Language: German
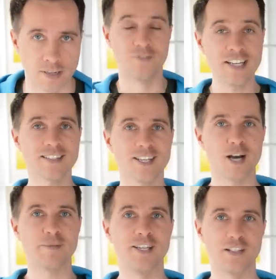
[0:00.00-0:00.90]
Wenn es dann
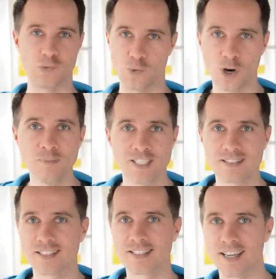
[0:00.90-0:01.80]
aber dazu kommt,
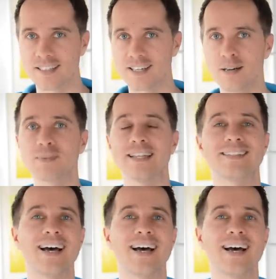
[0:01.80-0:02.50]
dass ihr Sex habt,